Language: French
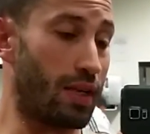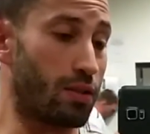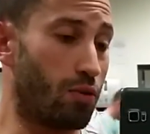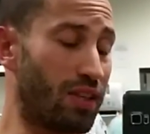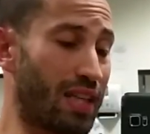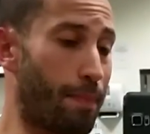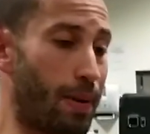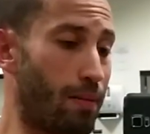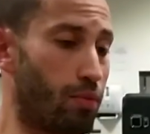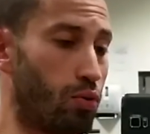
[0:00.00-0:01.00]
est-ce que vous êtes
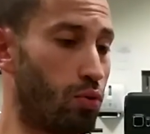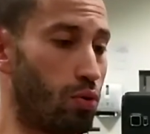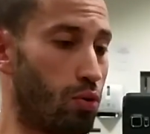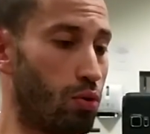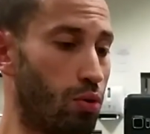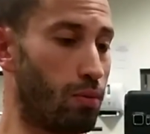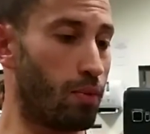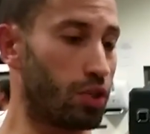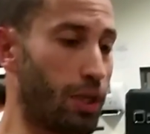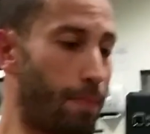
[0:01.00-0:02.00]
capable de
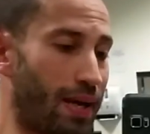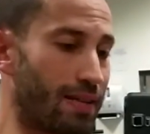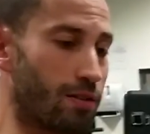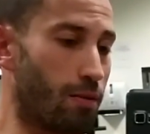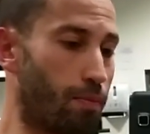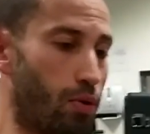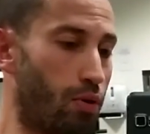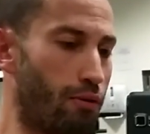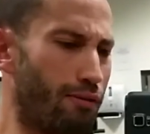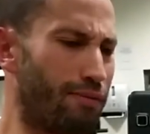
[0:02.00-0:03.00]
manger par exemple
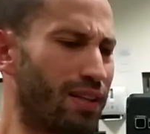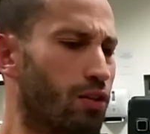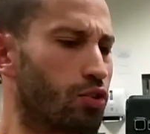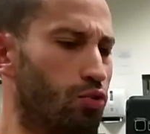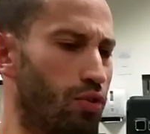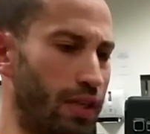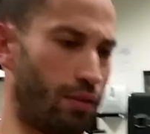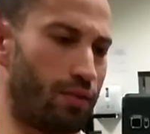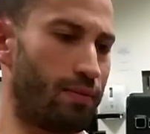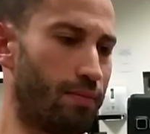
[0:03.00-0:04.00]
20 tranches de
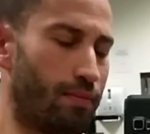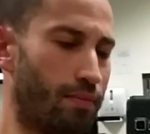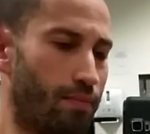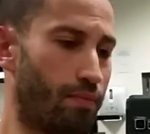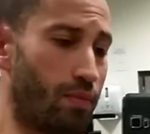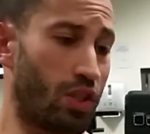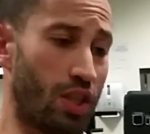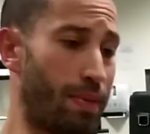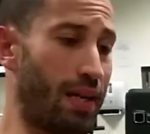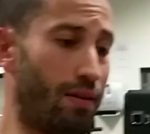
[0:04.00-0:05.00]
dinde
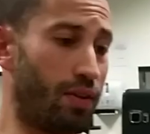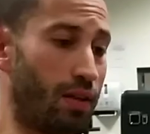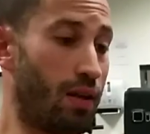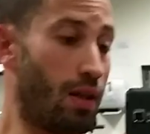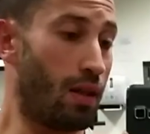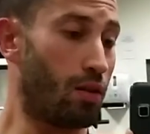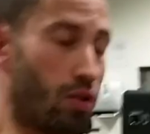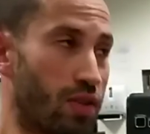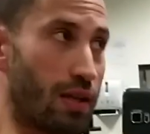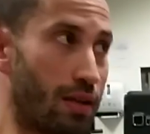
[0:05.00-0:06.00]
Jamais de la vie.
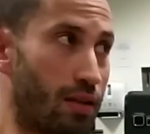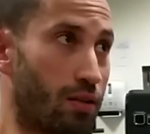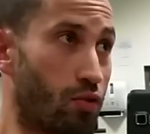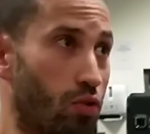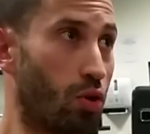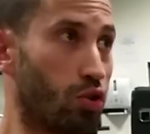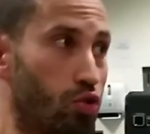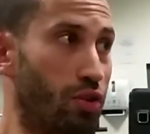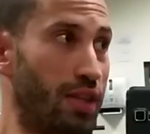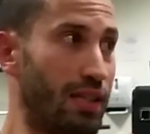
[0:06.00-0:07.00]
Dans, une tranche
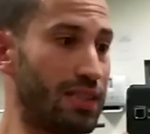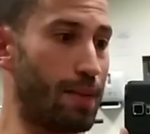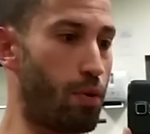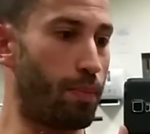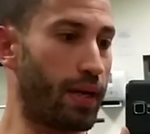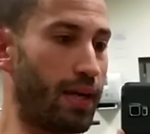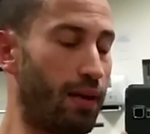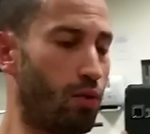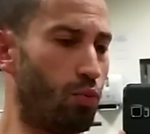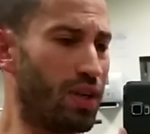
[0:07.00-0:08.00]
de dinde, il y a à peu
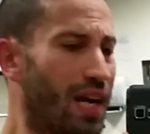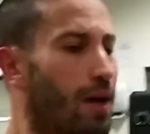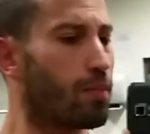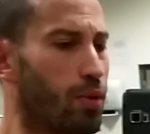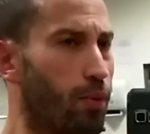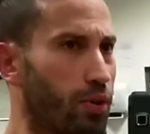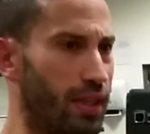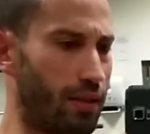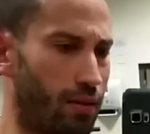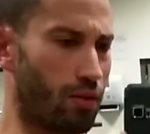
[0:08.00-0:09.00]
près 8 grammes de
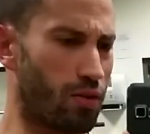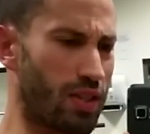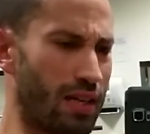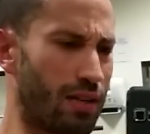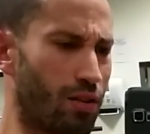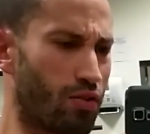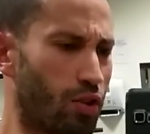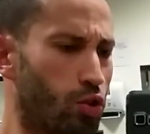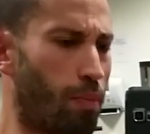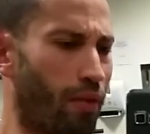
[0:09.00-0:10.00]
protéines. Dans, un, dans une
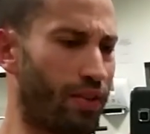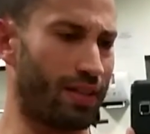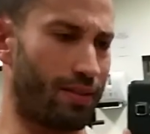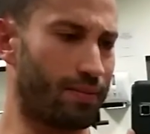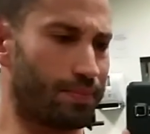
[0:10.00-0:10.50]
tranche de blanc de dinde.